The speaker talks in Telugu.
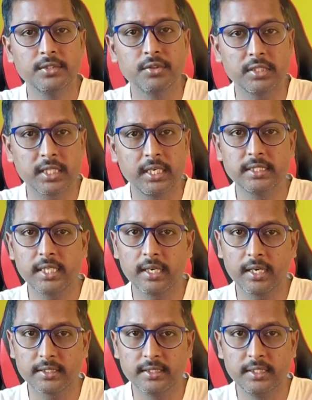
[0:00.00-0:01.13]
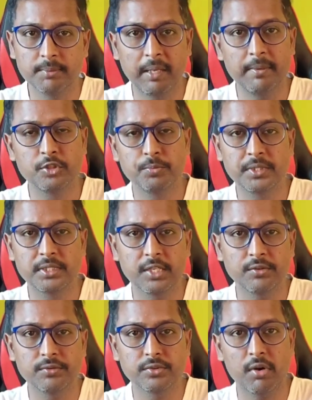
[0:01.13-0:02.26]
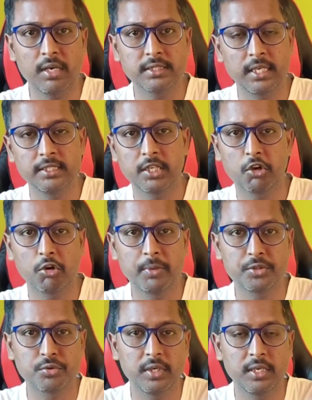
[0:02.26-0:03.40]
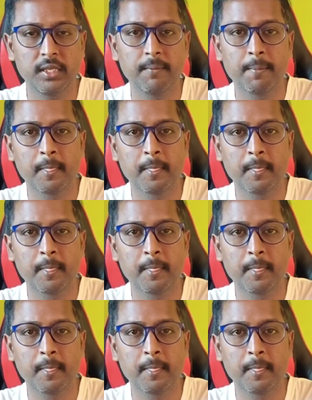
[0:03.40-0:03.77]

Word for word: సో ఆ స్క్రీన్ షాట్ డిస్ప్లే మీకు చూపిస్తాను సో ఆ స్క్రీన్ షాట్లో మీరు చూడండి